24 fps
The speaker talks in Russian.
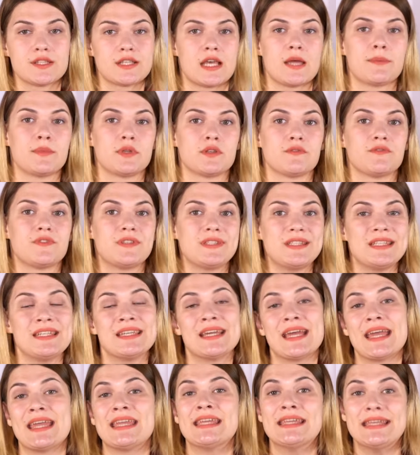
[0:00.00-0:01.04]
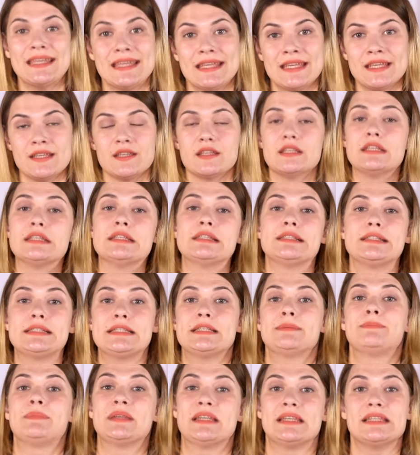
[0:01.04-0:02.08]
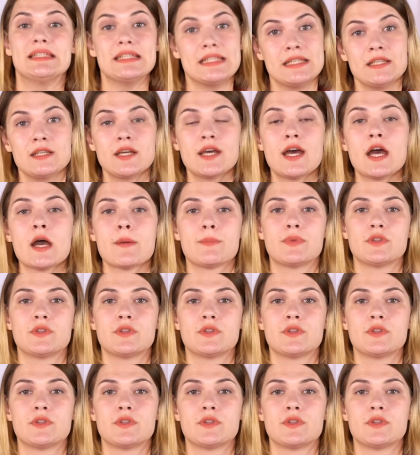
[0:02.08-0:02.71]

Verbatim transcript: экзаменов CAE и CPE